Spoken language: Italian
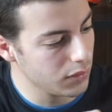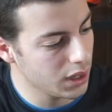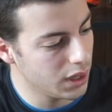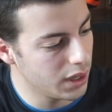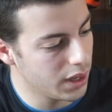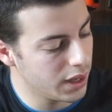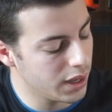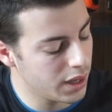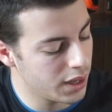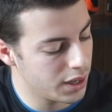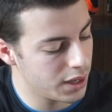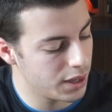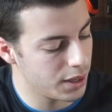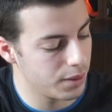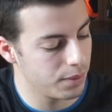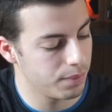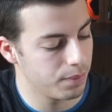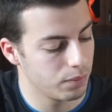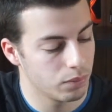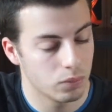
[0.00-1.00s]

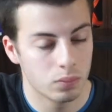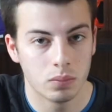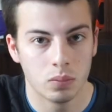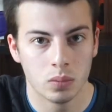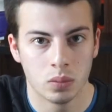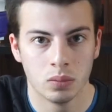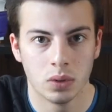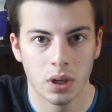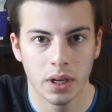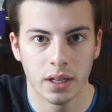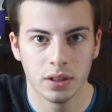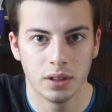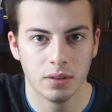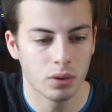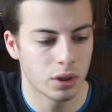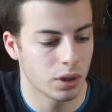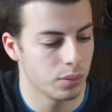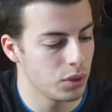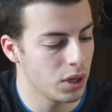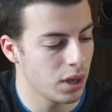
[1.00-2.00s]
eh, un
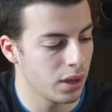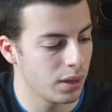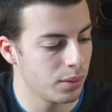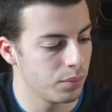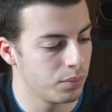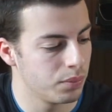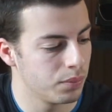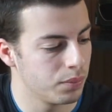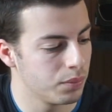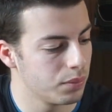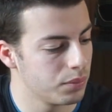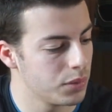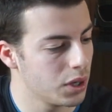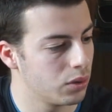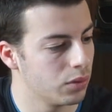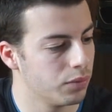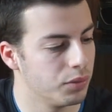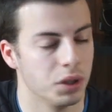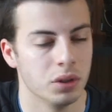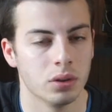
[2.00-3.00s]
negativo che mi ha, mi ha,
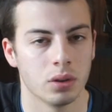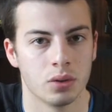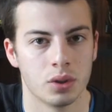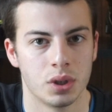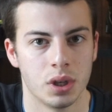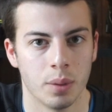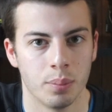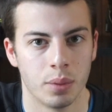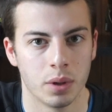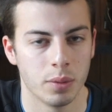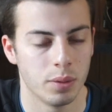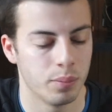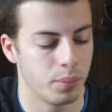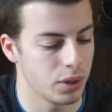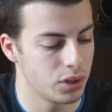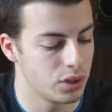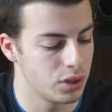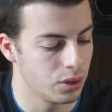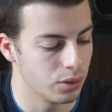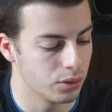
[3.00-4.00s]
convinto così a prima
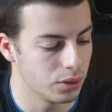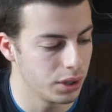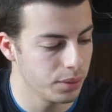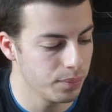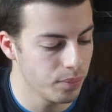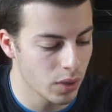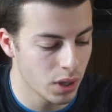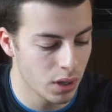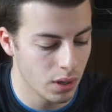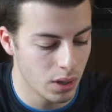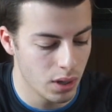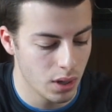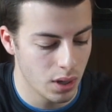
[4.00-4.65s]
impressione.